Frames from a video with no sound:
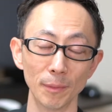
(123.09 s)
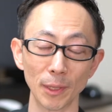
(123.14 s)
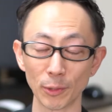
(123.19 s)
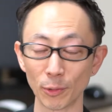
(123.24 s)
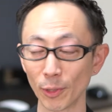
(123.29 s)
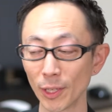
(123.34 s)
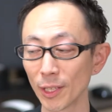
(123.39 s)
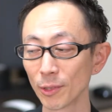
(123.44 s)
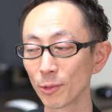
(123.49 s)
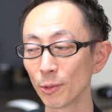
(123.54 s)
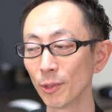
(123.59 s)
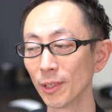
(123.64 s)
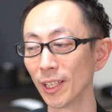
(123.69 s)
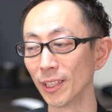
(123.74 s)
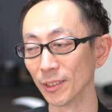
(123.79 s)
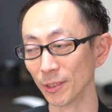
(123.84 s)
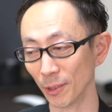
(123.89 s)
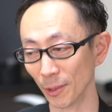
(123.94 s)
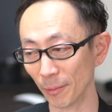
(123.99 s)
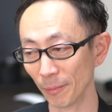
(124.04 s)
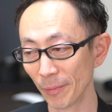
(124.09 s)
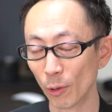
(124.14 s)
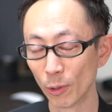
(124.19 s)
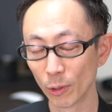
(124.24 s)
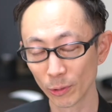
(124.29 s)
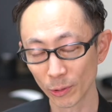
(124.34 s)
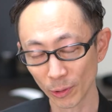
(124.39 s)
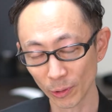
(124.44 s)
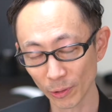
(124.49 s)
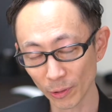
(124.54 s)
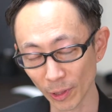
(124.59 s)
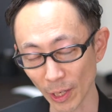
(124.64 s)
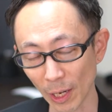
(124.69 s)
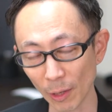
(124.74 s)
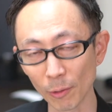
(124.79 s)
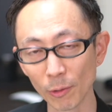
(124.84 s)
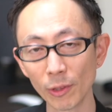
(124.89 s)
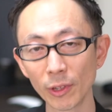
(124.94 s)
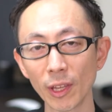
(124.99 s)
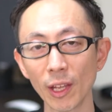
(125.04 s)
まあそりゃそうなんですよほとんど
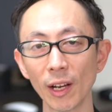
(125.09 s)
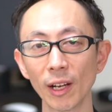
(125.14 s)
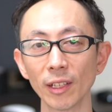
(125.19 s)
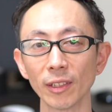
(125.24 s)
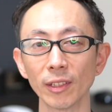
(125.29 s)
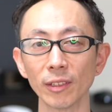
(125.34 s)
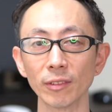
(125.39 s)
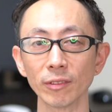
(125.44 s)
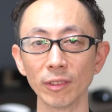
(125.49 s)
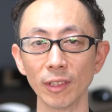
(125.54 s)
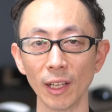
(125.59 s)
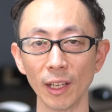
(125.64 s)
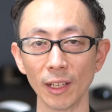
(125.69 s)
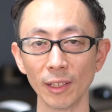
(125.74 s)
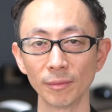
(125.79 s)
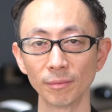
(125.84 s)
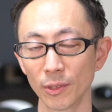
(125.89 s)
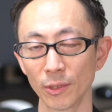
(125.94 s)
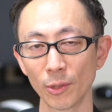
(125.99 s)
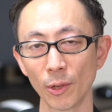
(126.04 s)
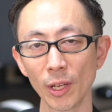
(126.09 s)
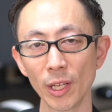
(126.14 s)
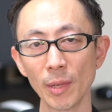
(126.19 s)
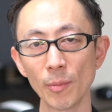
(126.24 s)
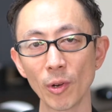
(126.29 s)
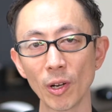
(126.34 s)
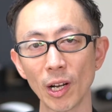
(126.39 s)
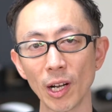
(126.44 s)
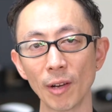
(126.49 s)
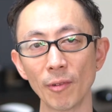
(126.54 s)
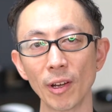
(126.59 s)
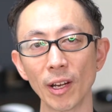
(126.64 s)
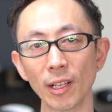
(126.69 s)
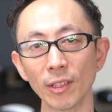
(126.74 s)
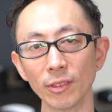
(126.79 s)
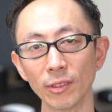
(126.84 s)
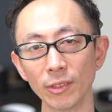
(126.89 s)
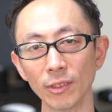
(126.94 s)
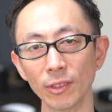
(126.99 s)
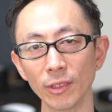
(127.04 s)
学校行ってなかったんですねそれにもかかわら
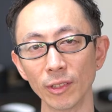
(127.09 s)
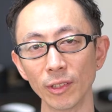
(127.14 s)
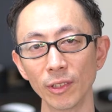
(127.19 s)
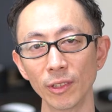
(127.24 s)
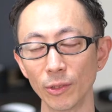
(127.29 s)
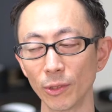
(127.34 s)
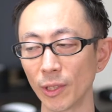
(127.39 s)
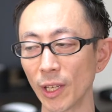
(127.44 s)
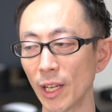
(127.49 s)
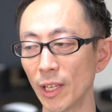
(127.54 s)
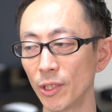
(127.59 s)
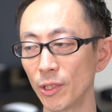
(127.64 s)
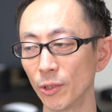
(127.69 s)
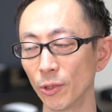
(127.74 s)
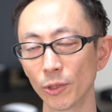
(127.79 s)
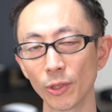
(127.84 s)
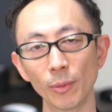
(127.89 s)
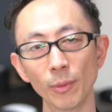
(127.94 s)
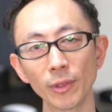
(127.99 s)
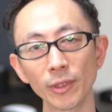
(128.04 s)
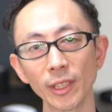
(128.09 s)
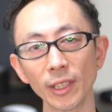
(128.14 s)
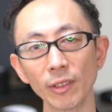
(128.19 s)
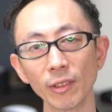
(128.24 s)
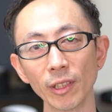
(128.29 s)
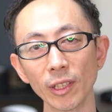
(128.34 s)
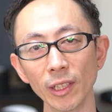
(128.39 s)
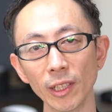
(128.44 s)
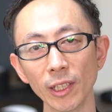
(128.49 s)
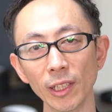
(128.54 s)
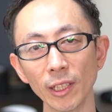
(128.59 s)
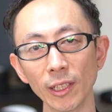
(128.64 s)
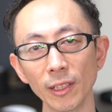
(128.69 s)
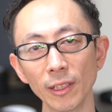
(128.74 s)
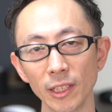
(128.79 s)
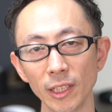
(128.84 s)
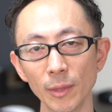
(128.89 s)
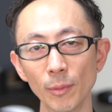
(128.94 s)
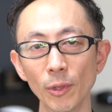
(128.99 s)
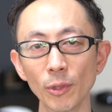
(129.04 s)
ず受験しようと思った時に
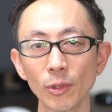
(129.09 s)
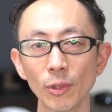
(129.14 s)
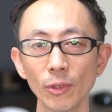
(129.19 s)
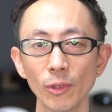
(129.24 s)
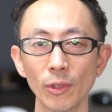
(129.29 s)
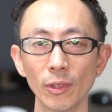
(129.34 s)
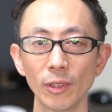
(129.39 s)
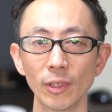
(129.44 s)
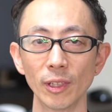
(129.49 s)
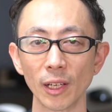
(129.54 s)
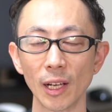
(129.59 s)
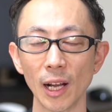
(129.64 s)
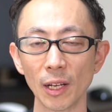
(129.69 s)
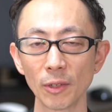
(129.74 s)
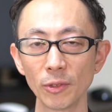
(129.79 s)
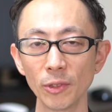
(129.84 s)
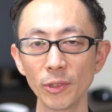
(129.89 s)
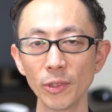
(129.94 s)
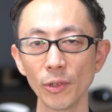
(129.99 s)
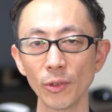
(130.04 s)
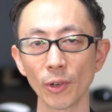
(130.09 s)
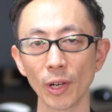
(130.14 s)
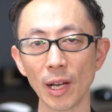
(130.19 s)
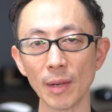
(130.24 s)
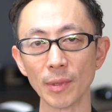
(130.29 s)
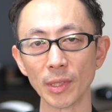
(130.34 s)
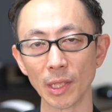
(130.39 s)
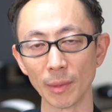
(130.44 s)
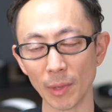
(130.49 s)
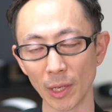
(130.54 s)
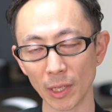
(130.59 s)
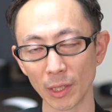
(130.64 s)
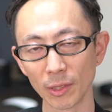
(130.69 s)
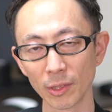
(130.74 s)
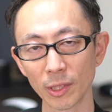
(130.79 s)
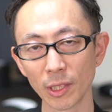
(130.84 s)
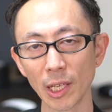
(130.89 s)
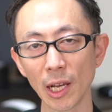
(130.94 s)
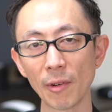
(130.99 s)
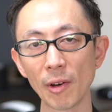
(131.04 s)
地元の学業の神様
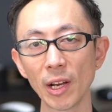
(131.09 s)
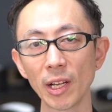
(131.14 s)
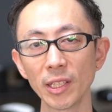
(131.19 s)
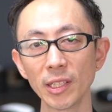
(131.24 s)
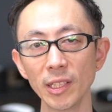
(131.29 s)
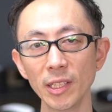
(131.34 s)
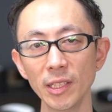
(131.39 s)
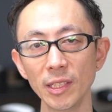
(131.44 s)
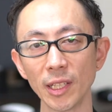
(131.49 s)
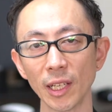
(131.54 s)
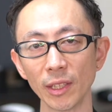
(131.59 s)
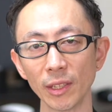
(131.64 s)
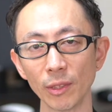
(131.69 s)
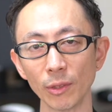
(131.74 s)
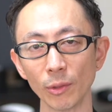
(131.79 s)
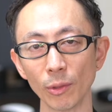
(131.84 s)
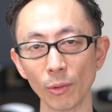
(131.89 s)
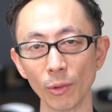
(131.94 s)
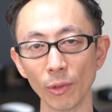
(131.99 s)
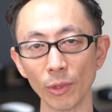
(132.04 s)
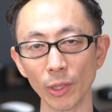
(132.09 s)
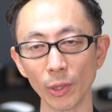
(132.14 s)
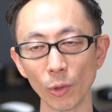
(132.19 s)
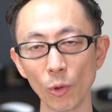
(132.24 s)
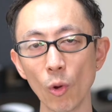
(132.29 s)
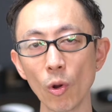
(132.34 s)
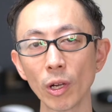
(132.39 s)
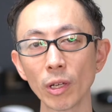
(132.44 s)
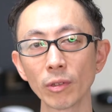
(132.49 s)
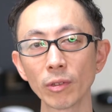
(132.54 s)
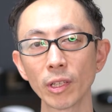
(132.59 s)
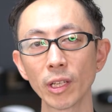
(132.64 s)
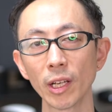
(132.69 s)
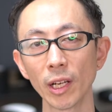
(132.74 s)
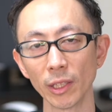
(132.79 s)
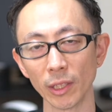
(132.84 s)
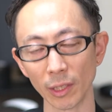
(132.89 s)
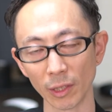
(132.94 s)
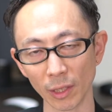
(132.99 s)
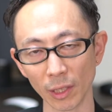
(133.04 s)
菅原神社っていうところに合格祈
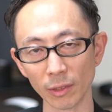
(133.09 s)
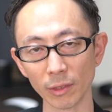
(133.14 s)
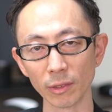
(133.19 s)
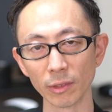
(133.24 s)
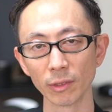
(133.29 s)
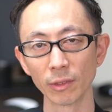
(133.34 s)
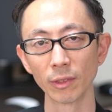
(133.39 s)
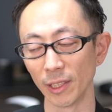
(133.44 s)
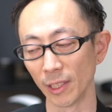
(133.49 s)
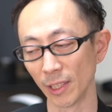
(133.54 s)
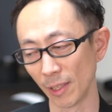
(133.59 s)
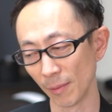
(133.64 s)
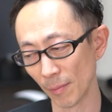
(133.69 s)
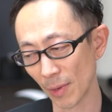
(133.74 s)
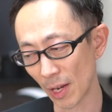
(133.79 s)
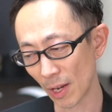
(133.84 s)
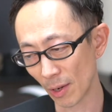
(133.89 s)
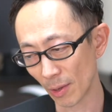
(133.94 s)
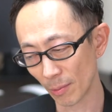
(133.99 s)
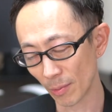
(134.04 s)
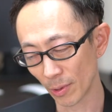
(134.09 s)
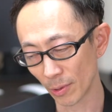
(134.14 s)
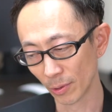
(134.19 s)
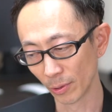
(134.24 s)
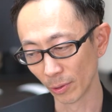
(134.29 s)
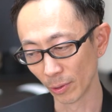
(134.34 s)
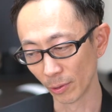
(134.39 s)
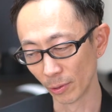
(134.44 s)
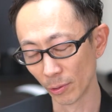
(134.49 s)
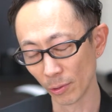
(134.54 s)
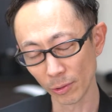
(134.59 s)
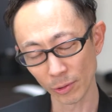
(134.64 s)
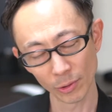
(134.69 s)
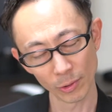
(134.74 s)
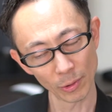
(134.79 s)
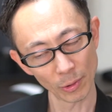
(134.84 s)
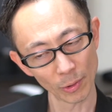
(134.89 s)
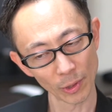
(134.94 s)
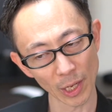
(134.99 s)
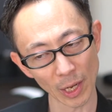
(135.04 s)
願に行ったんです今思うとよ
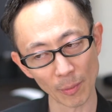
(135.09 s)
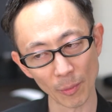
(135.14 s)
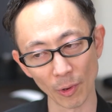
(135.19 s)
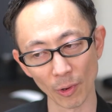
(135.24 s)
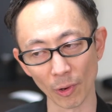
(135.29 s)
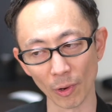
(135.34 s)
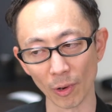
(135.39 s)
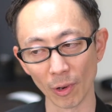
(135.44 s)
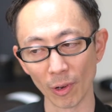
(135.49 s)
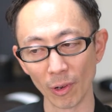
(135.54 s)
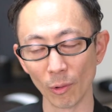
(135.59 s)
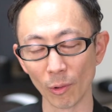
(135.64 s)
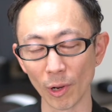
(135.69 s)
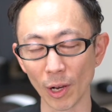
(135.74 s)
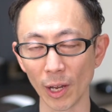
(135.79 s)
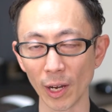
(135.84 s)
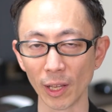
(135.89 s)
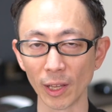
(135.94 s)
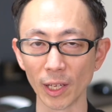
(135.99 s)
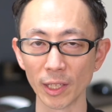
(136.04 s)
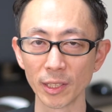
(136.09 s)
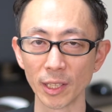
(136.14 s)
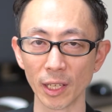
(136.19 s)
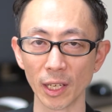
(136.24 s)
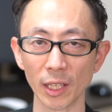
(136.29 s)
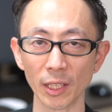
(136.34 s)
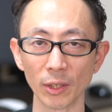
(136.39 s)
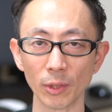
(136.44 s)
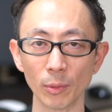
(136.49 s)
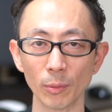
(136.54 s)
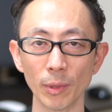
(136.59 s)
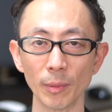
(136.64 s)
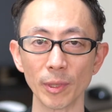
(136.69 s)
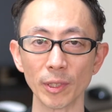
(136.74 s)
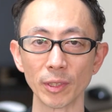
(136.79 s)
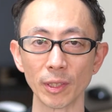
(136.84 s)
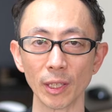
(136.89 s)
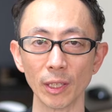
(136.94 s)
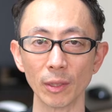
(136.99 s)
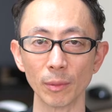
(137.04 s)
く親もお金出したなと思いま
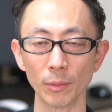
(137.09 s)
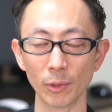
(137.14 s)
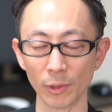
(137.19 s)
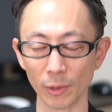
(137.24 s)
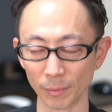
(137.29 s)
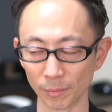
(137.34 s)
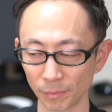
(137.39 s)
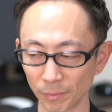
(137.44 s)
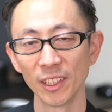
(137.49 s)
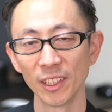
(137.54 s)
すけれども